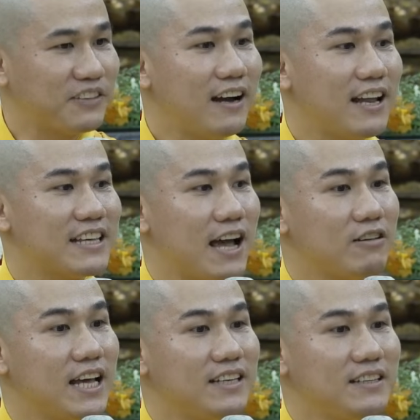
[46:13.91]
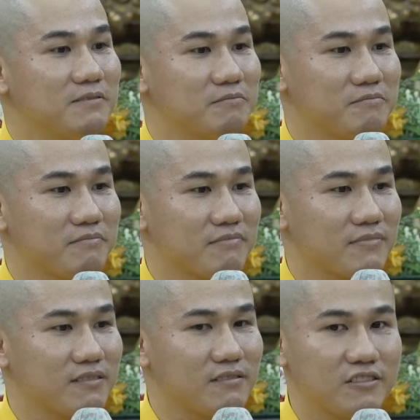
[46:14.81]
Đó là giáo lý
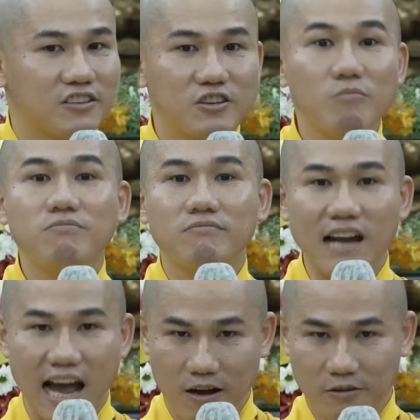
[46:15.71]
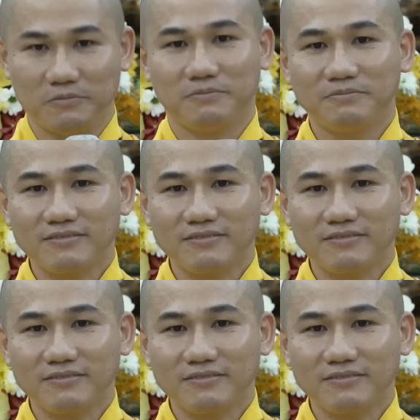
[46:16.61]
trung đạo.